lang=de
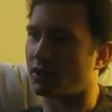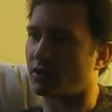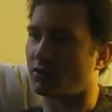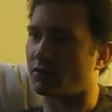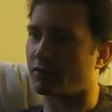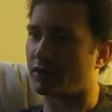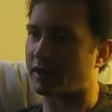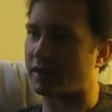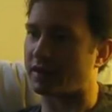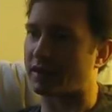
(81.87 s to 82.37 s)

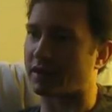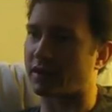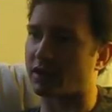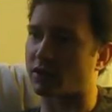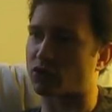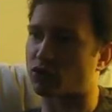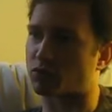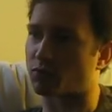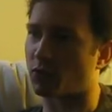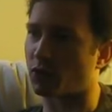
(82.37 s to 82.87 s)
weniger
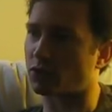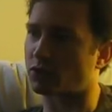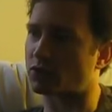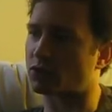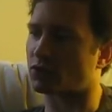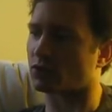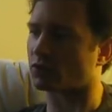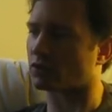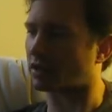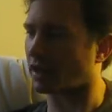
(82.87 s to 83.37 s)
Schmutz
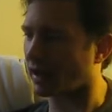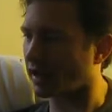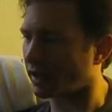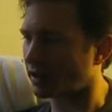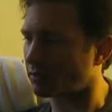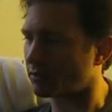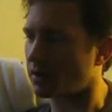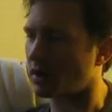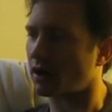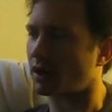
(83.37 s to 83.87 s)
und
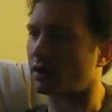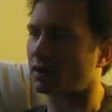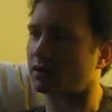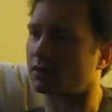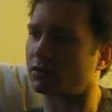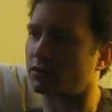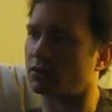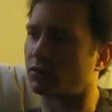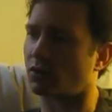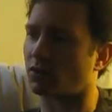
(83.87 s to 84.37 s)
Dreck machen
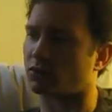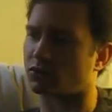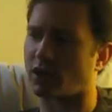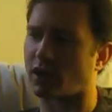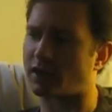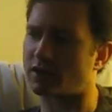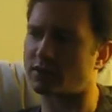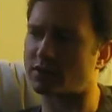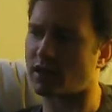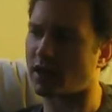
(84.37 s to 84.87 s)
und
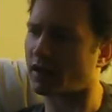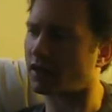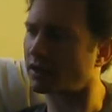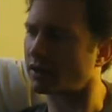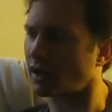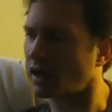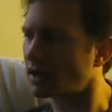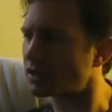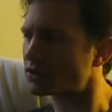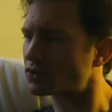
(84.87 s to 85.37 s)
dann ist
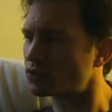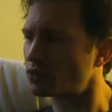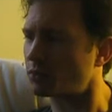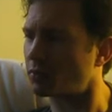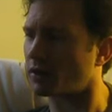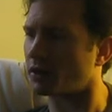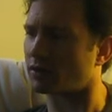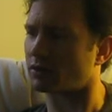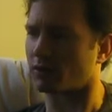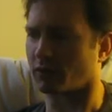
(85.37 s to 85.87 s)
eigentlich alles
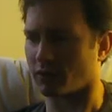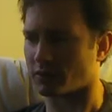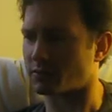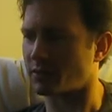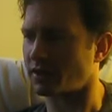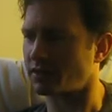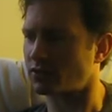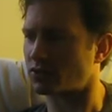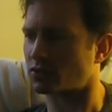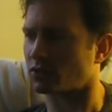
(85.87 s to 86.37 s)
super. Was
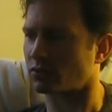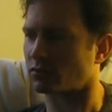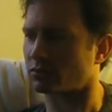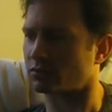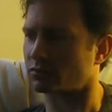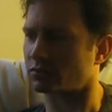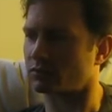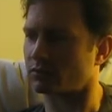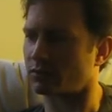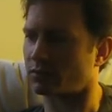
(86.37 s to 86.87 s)
meinst du?
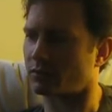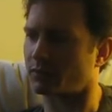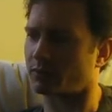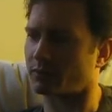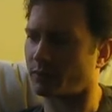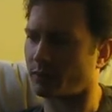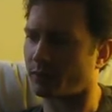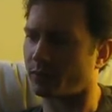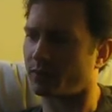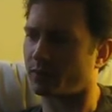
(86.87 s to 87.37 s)

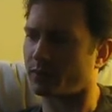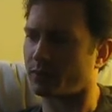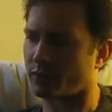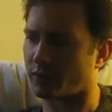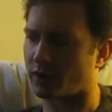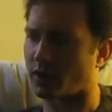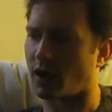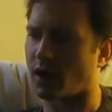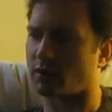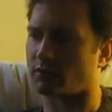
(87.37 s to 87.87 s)

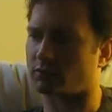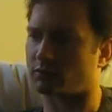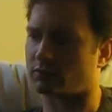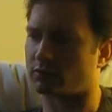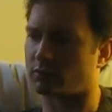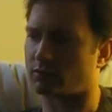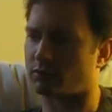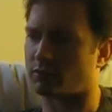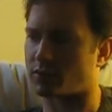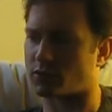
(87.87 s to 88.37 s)
Ja,
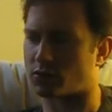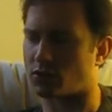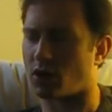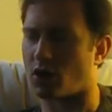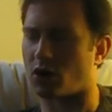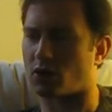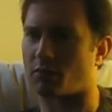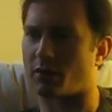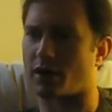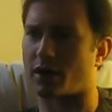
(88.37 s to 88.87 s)
bist du
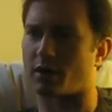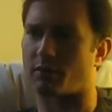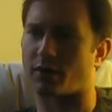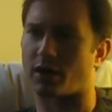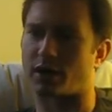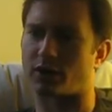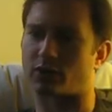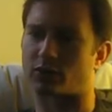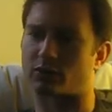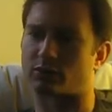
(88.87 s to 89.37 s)
auch meiner
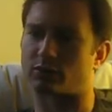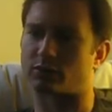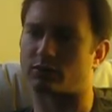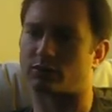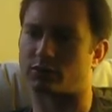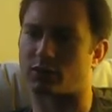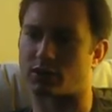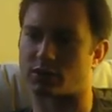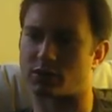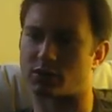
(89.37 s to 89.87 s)
Meinung?
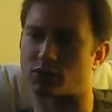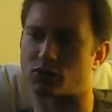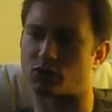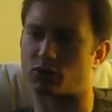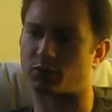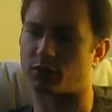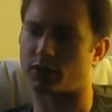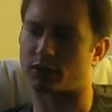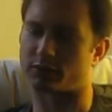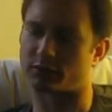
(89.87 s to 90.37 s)
Das ist
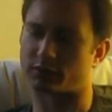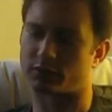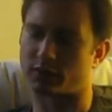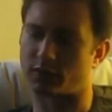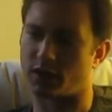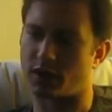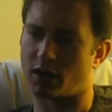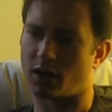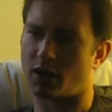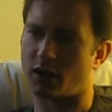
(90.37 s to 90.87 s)
super.
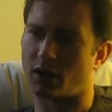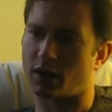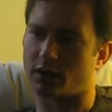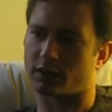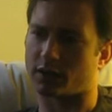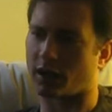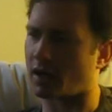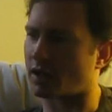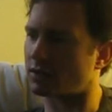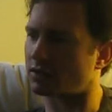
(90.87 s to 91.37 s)

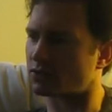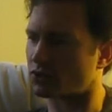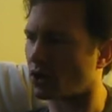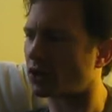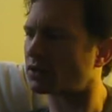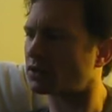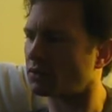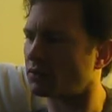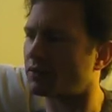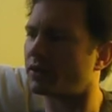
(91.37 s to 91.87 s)
Dann
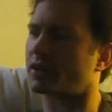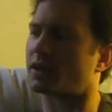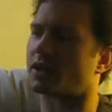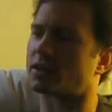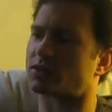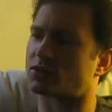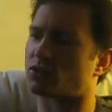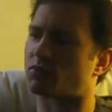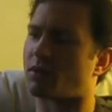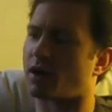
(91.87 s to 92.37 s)
sollten wir
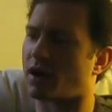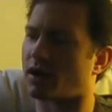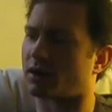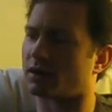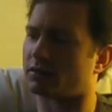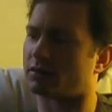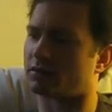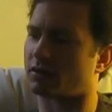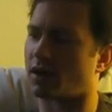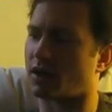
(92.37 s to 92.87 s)
das so machen.
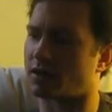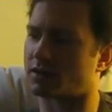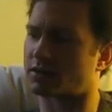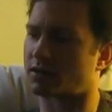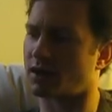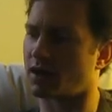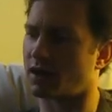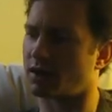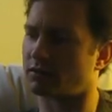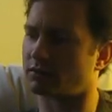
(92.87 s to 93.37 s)
Alles
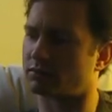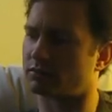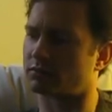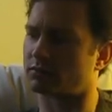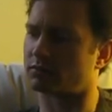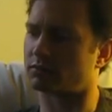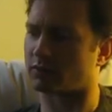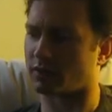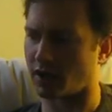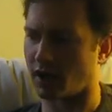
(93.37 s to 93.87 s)
klar?
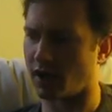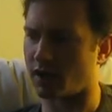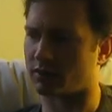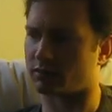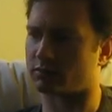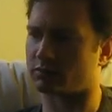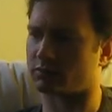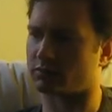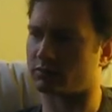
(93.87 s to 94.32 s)
Ja.